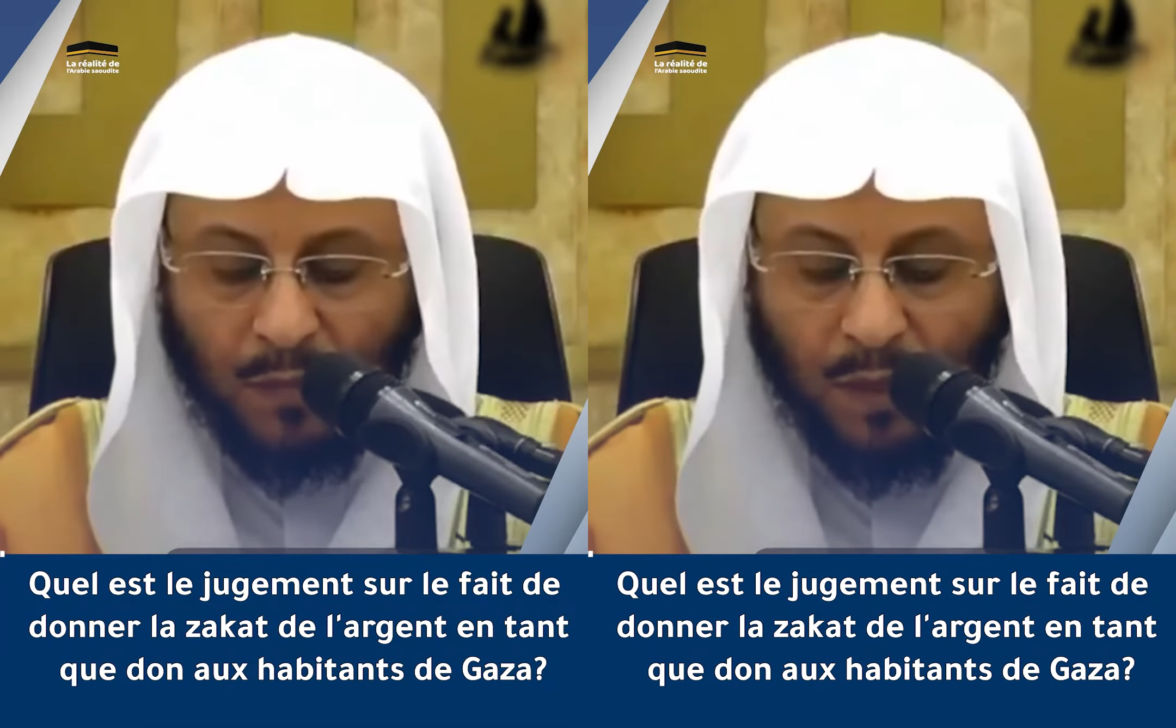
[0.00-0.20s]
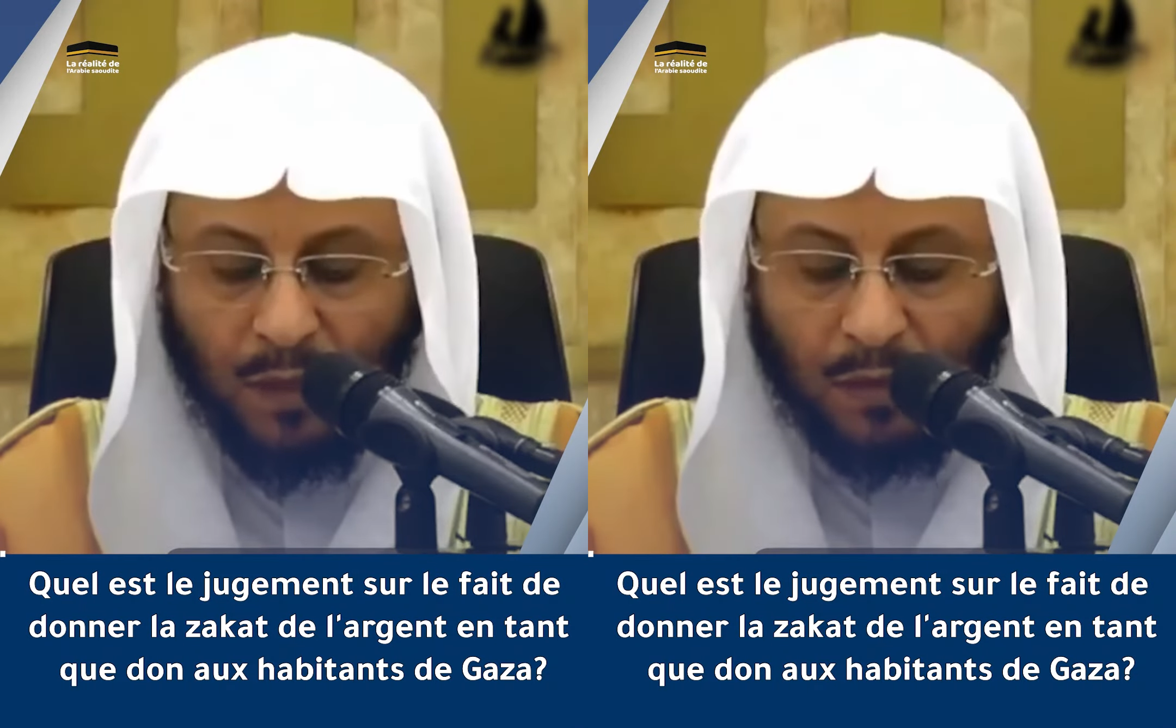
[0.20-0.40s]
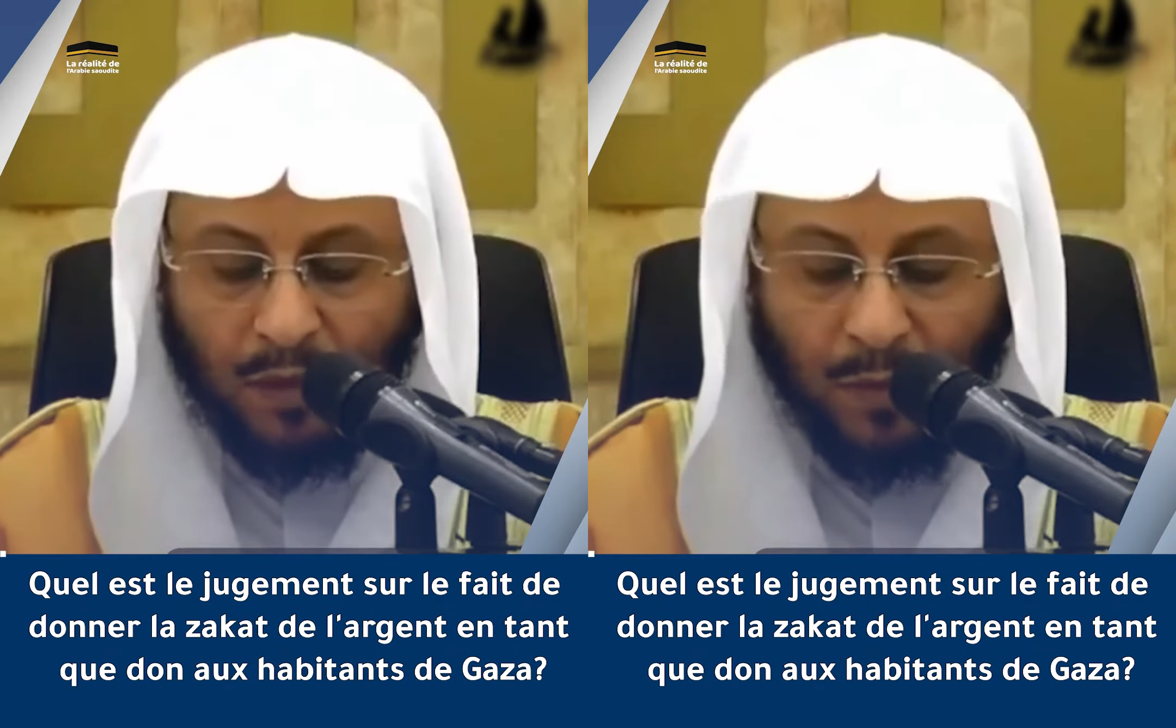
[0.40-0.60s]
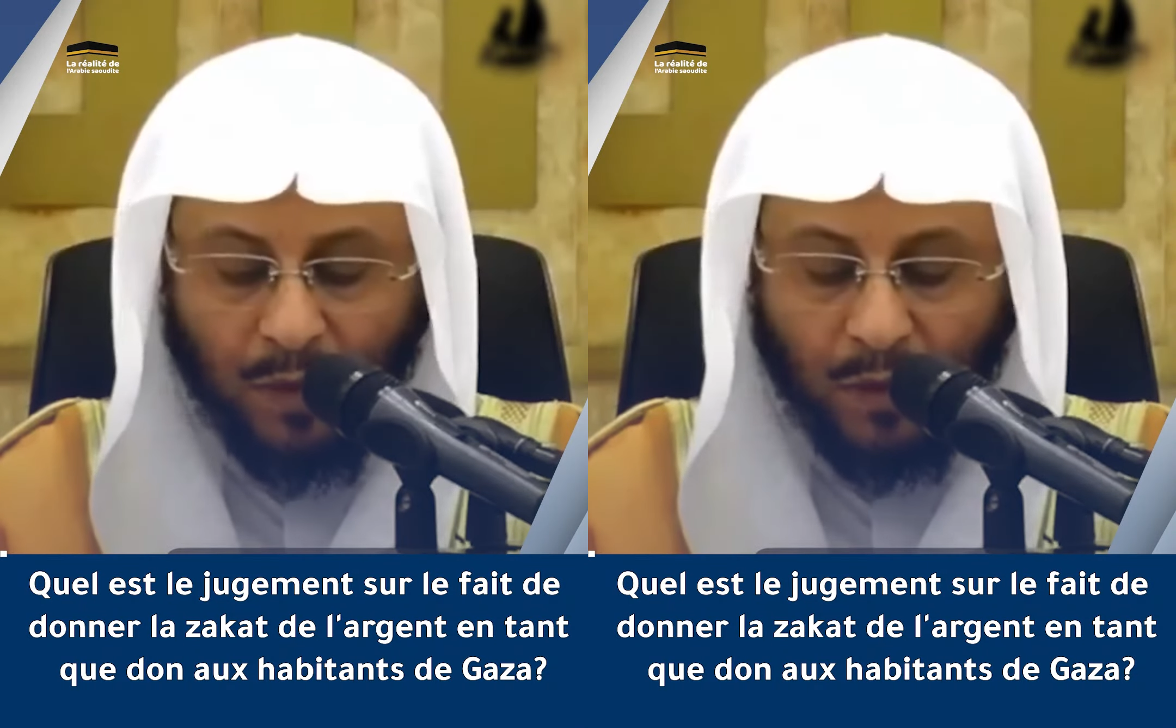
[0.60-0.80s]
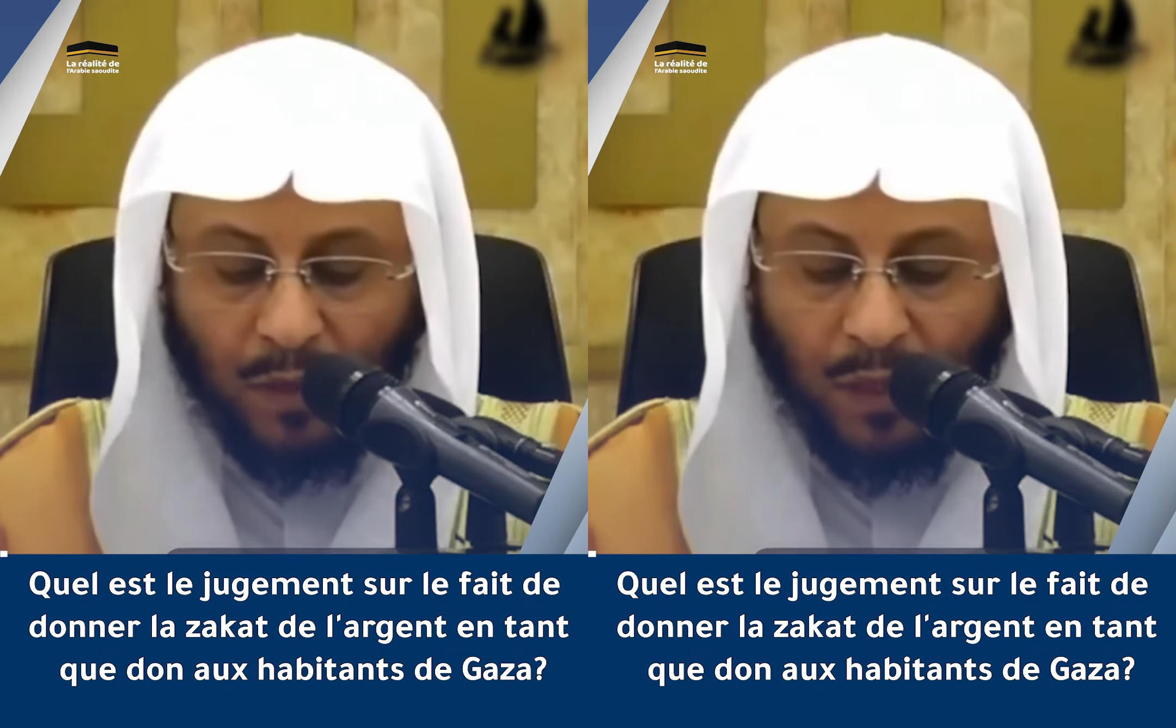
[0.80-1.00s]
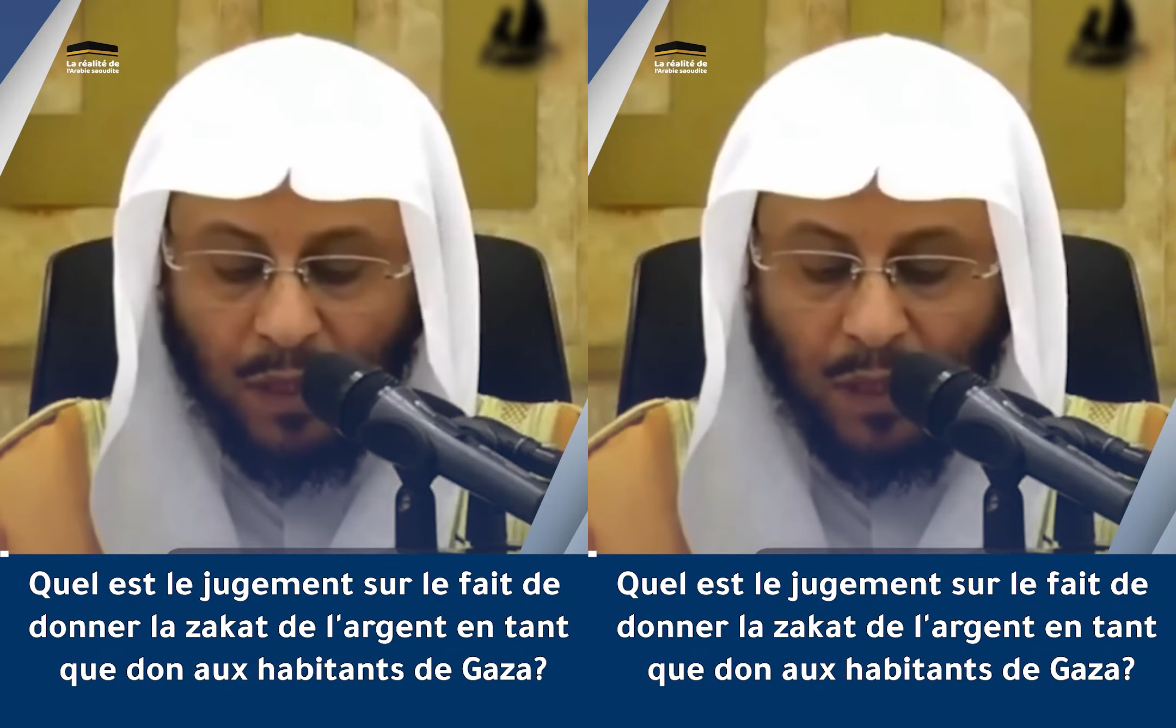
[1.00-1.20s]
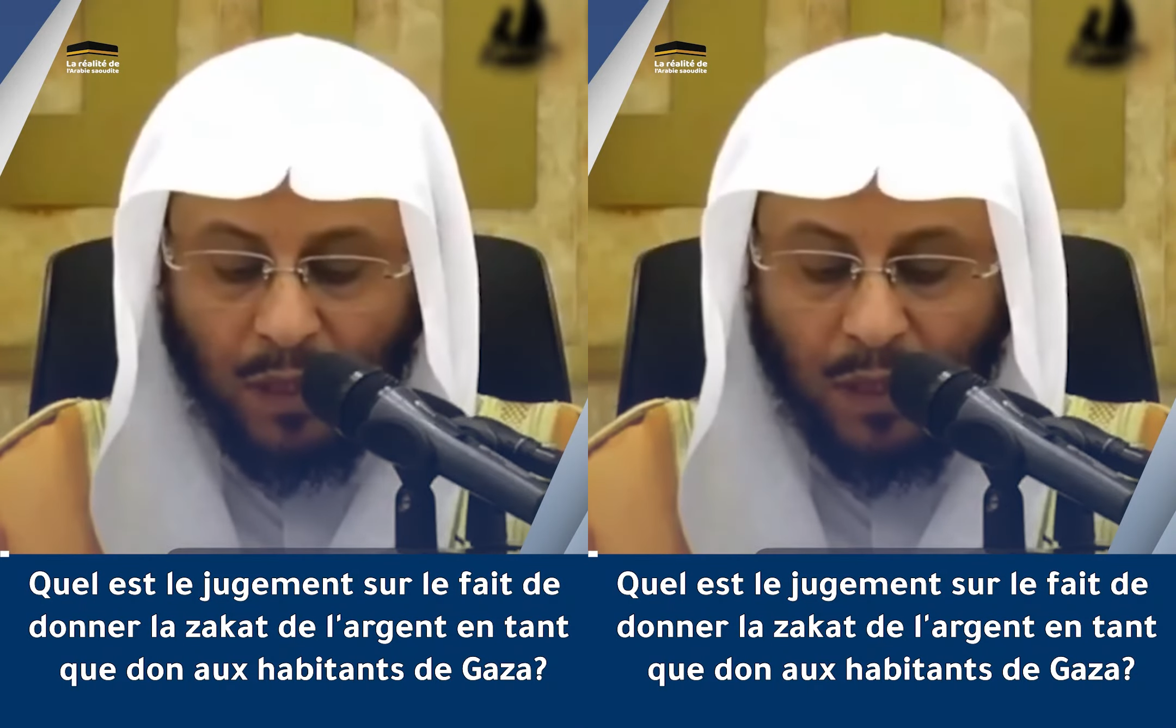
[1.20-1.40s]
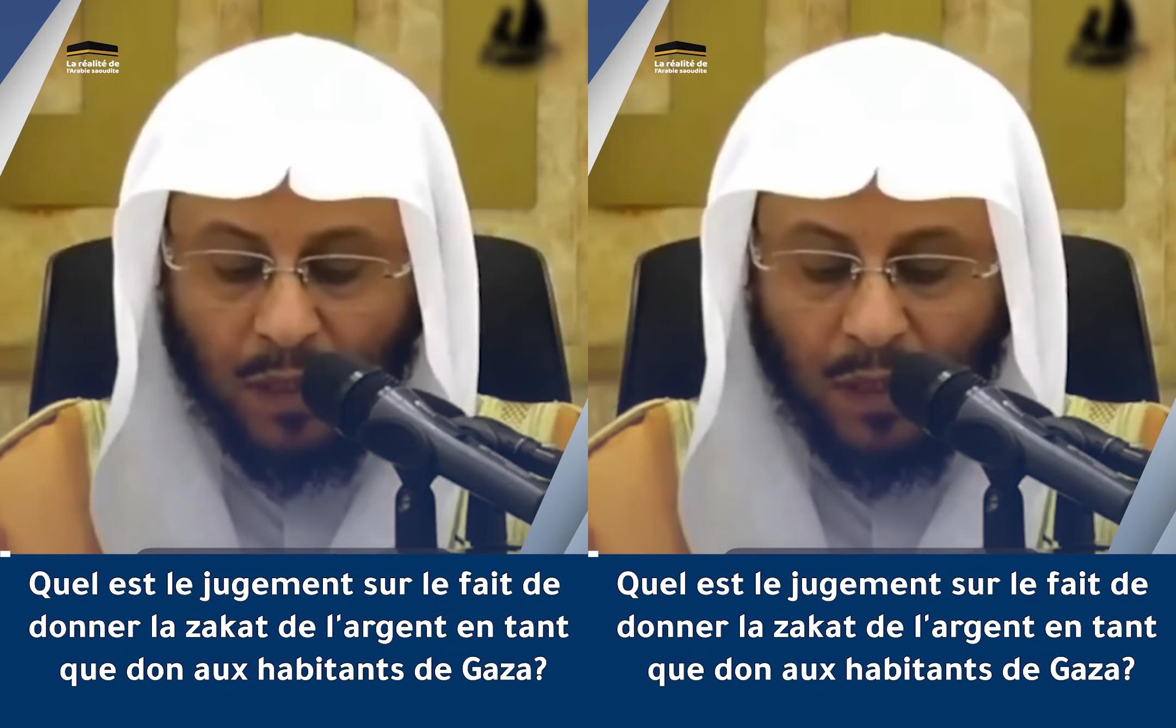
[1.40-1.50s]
المال للتبرع لأهالي